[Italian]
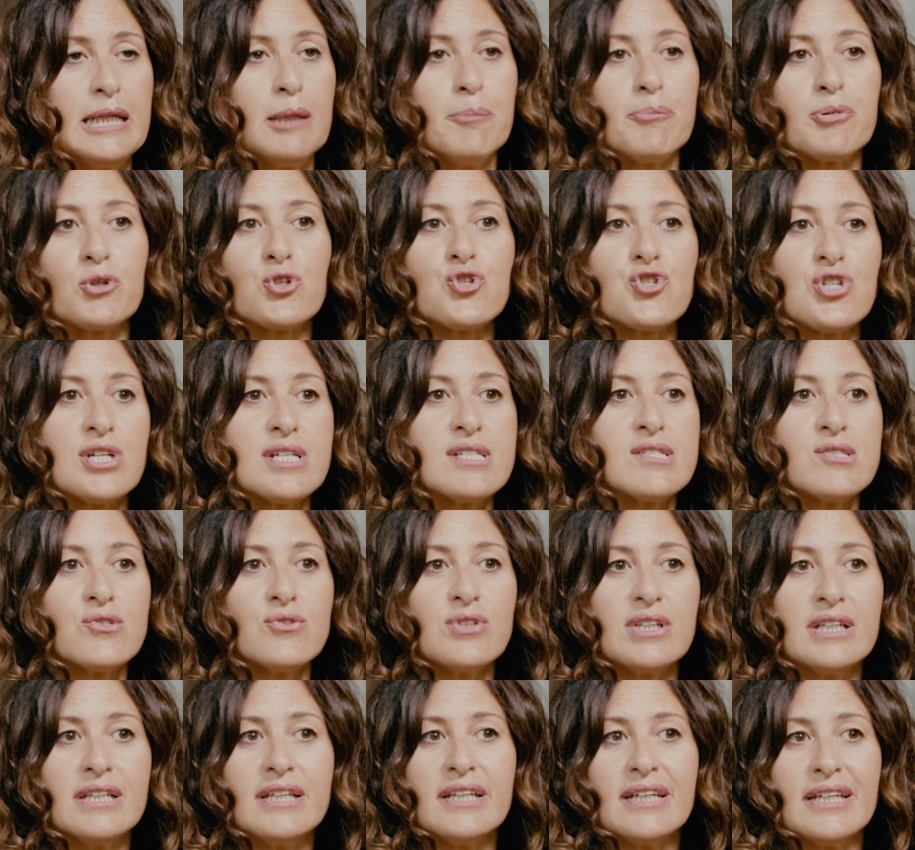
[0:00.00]
il
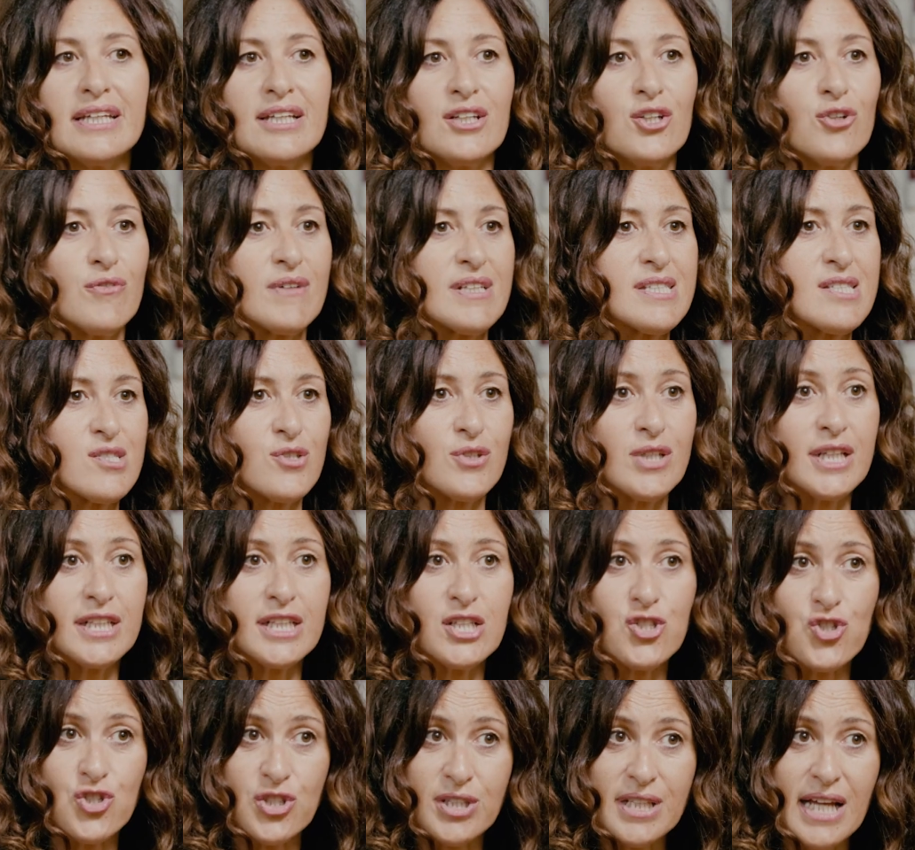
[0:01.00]
processo di innovazione
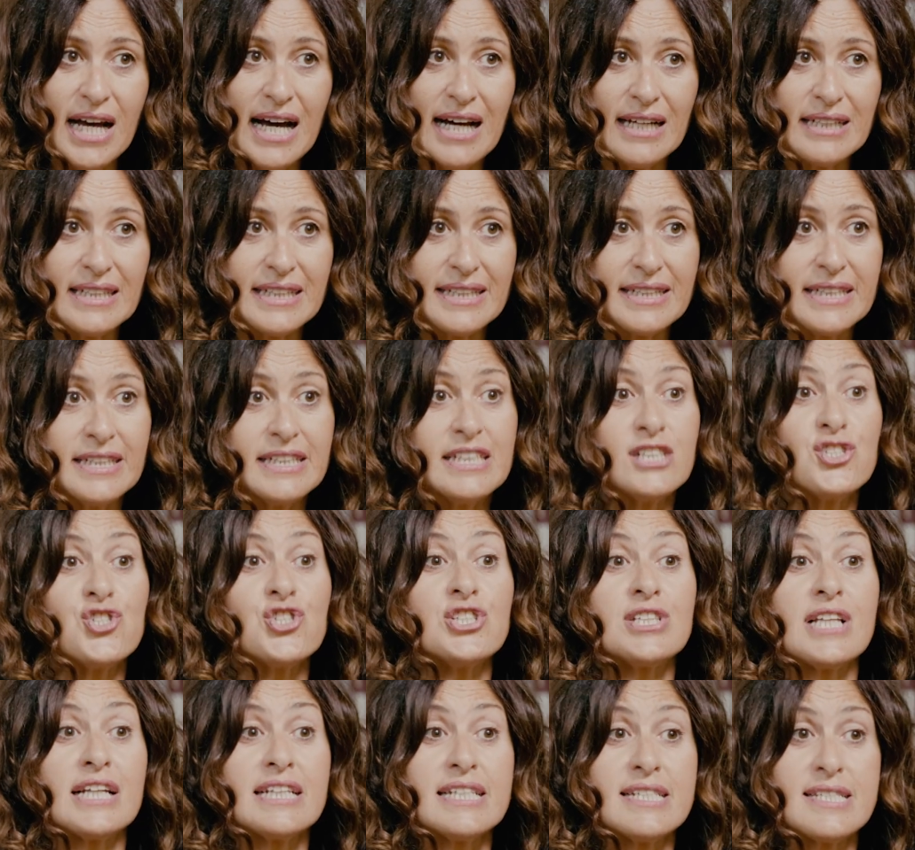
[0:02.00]
digitale, di
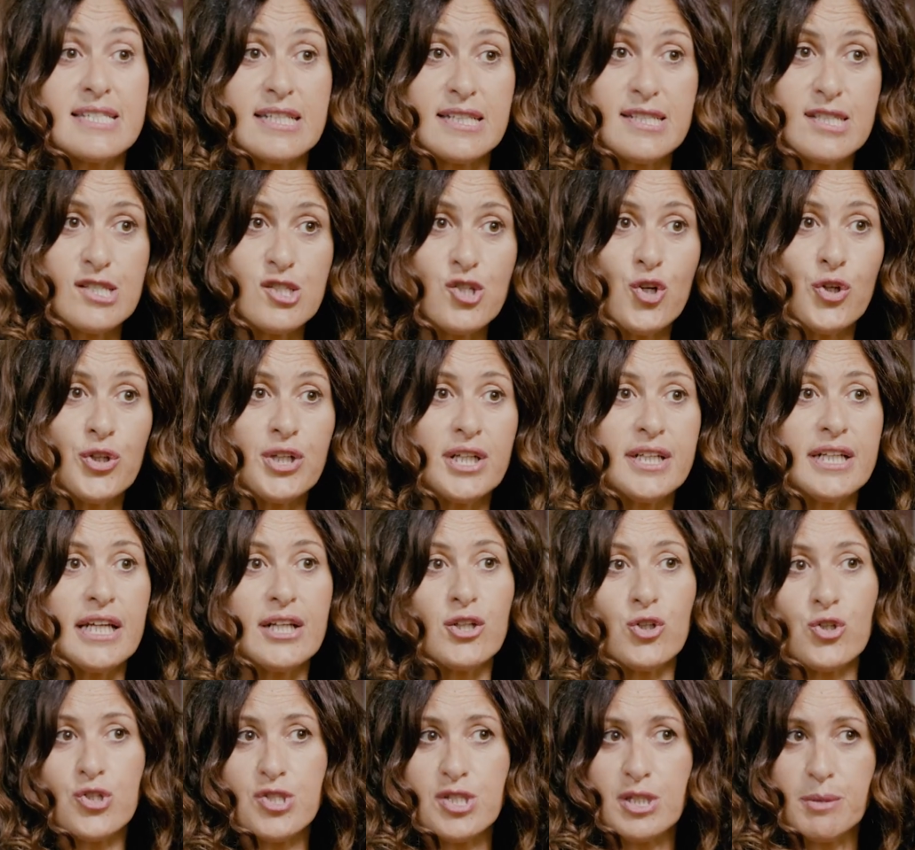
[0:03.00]
digitalizzazione
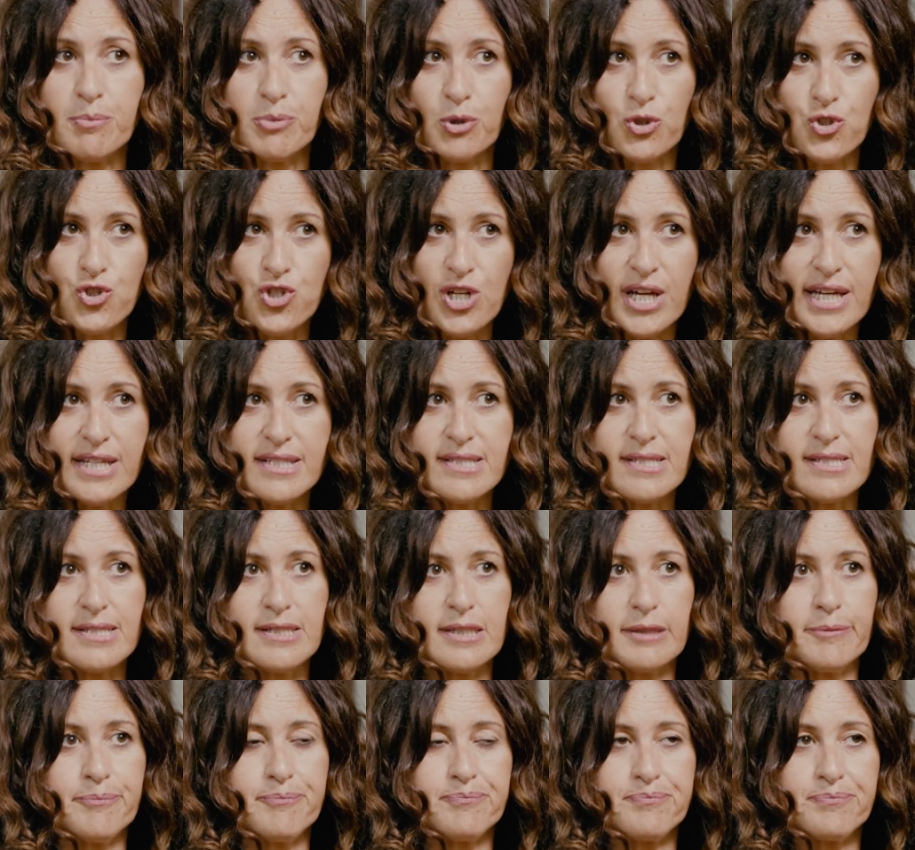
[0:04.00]
dei nostri processi